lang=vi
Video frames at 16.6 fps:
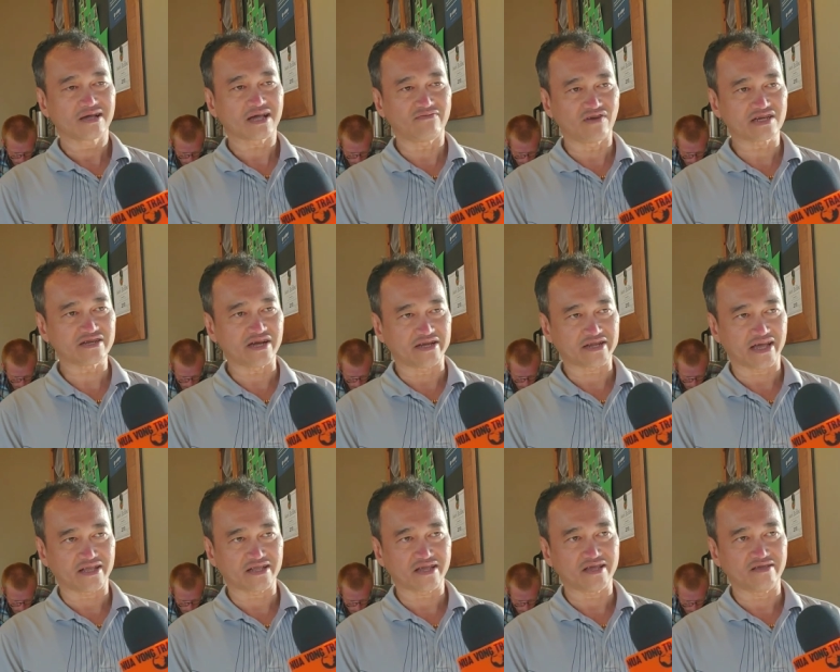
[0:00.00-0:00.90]
cái vấn đề
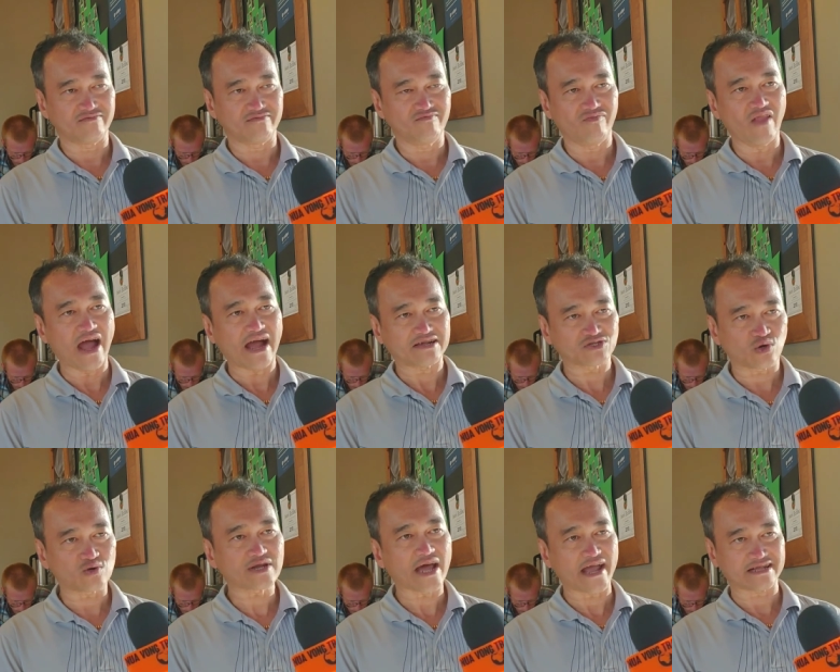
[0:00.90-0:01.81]
này thì đa
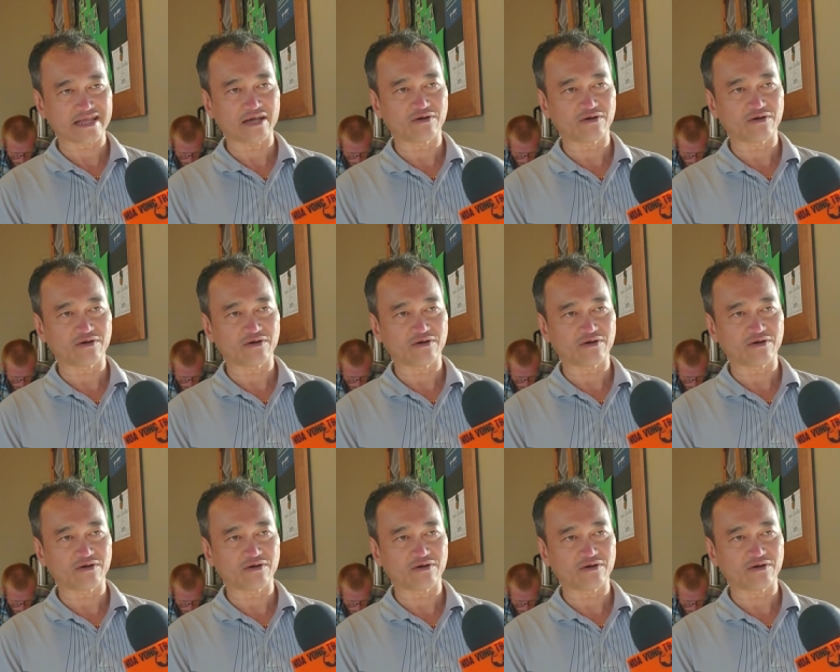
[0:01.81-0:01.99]
số đang